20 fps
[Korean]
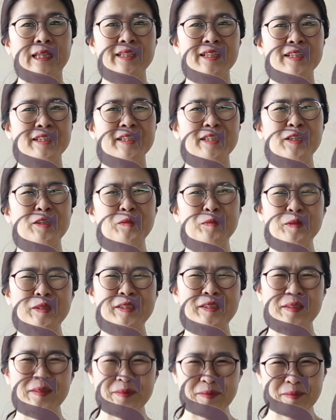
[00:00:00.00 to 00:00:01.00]
안녕하세요
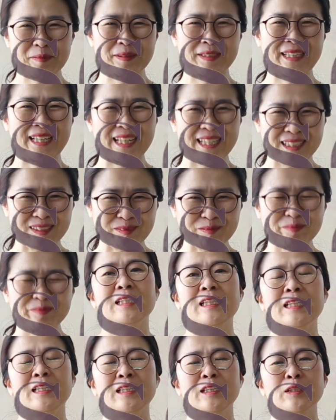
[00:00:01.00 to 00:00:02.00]
프리쌤입니다
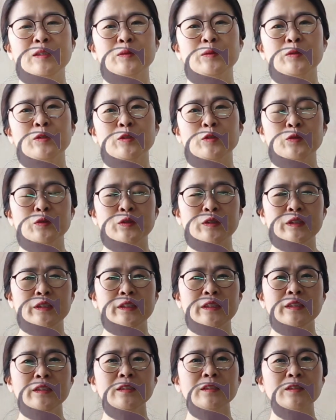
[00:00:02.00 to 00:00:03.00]
네,
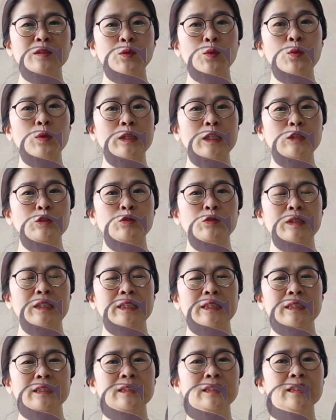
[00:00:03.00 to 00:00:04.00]
종료주일 그리고
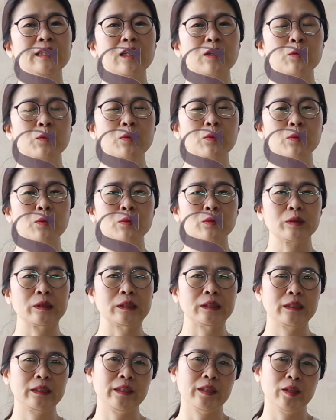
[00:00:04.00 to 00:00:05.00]
권한주간이 끝나고 우리
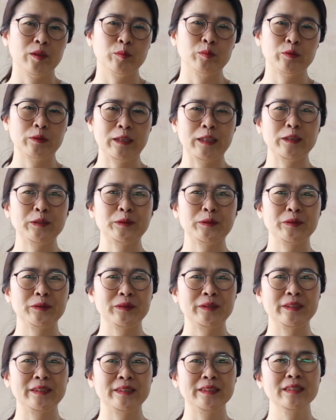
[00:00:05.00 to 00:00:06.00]
드디어
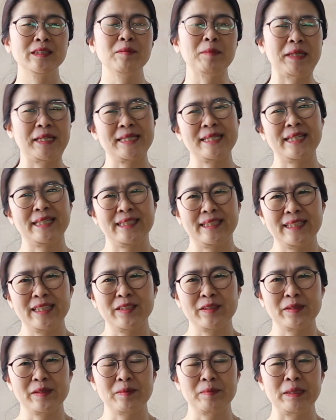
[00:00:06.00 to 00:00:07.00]
부활주일을 맞이하게
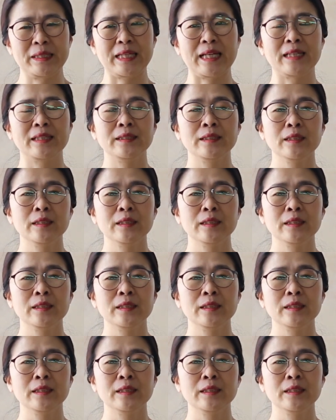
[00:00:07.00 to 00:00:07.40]
되었습니다